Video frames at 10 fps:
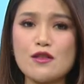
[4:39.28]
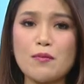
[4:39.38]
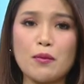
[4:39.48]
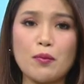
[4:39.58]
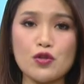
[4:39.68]

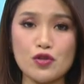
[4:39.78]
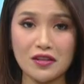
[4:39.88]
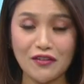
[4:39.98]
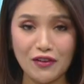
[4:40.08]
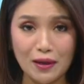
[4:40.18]
respon
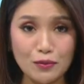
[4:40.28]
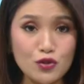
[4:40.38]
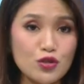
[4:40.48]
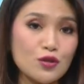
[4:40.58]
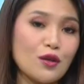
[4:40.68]
positif yang
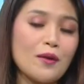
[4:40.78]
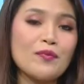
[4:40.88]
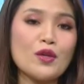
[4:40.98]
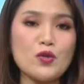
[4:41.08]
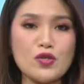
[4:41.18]
muncul
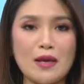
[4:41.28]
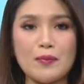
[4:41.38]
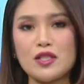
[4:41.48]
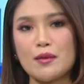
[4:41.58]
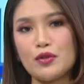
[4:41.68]
usai
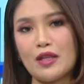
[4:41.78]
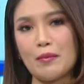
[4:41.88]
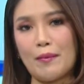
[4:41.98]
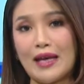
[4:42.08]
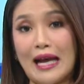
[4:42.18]

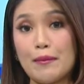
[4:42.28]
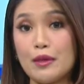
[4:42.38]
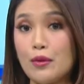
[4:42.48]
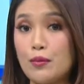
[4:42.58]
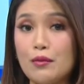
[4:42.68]
pencabutan
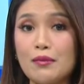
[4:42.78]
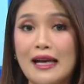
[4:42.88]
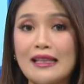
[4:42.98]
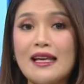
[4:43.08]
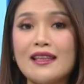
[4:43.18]
PPKM
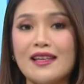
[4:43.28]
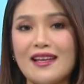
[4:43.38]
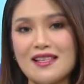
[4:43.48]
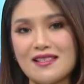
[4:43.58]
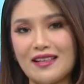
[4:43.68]
diumumkan,
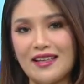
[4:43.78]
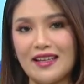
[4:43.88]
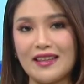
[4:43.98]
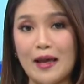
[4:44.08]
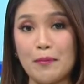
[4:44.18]
tidak
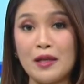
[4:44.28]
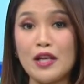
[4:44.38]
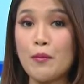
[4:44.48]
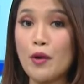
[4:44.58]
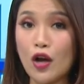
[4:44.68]
sedikit
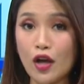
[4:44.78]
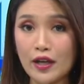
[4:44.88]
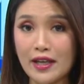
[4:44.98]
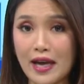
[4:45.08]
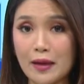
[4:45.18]

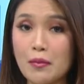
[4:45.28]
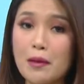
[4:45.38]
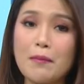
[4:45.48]
epidemiolog yang